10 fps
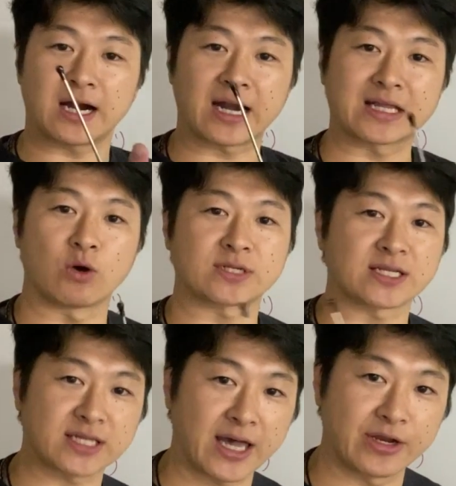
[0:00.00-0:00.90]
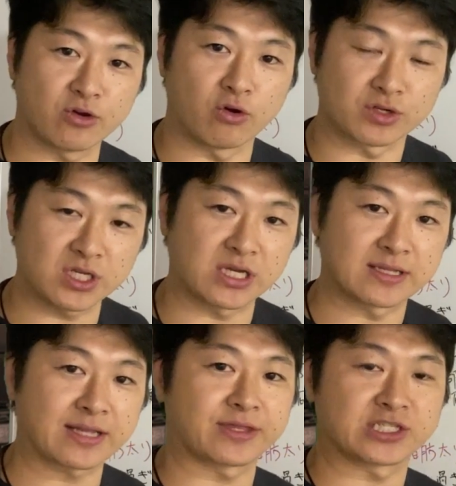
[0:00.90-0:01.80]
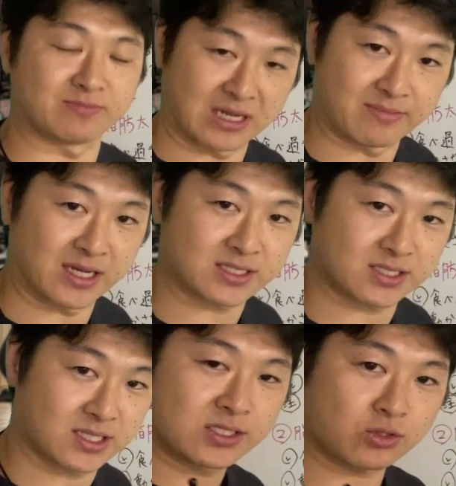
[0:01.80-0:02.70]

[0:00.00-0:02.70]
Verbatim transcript: 体を支えるようになってしまいます。